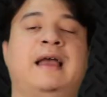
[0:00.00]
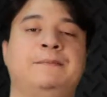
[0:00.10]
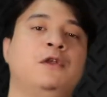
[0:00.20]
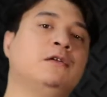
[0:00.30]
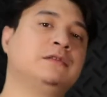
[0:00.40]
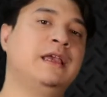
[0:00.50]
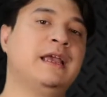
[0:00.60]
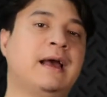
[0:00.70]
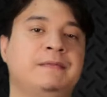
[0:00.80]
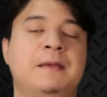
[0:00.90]
จับยกตี้
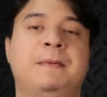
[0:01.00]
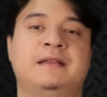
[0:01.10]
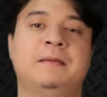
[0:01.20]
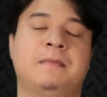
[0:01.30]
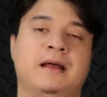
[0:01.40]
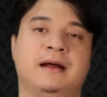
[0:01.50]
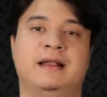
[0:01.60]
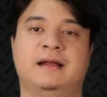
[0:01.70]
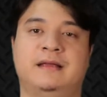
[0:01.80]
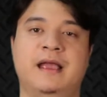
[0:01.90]
ครับที่ประเทศบังก
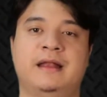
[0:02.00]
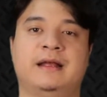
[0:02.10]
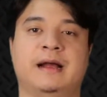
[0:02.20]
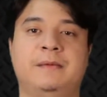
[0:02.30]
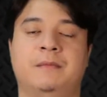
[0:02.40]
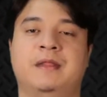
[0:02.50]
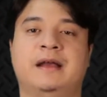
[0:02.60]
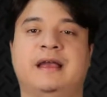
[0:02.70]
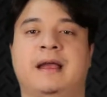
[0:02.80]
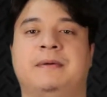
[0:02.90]
ลาเทศนะครับผม
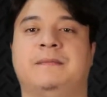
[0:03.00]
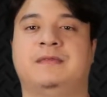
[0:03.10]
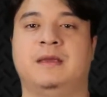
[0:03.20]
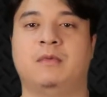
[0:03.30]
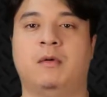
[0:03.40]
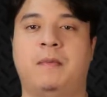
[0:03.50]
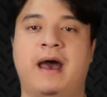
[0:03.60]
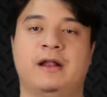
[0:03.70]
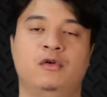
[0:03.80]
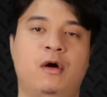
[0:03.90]
นักแข่งผับจีโม
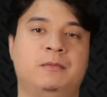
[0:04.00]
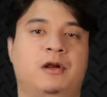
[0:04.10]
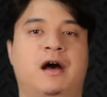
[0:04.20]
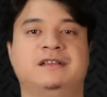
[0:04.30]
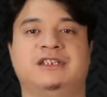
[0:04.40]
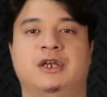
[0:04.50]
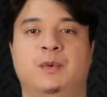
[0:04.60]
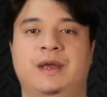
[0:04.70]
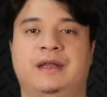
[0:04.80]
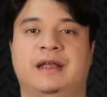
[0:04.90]
บายร่วมร้อยชี
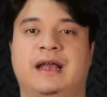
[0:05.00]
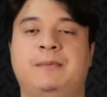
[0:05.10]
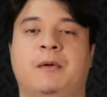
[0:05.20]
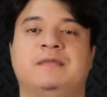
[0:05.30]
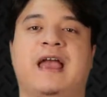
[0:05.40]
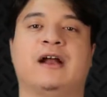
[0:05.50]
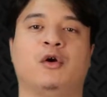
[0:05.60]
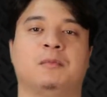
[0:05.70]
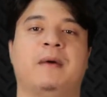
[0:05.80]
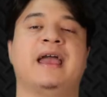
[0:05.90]
วิตนะครับผมจาก
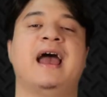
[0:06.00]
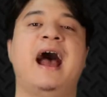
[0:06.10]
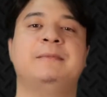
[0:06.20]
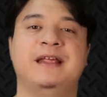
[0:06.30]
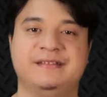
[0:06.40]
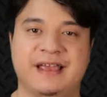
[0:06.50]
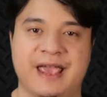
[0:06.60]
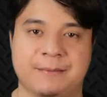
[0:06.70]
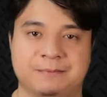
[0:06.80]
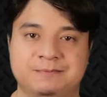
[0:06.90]
กฎหมายห้ามเล่นเกม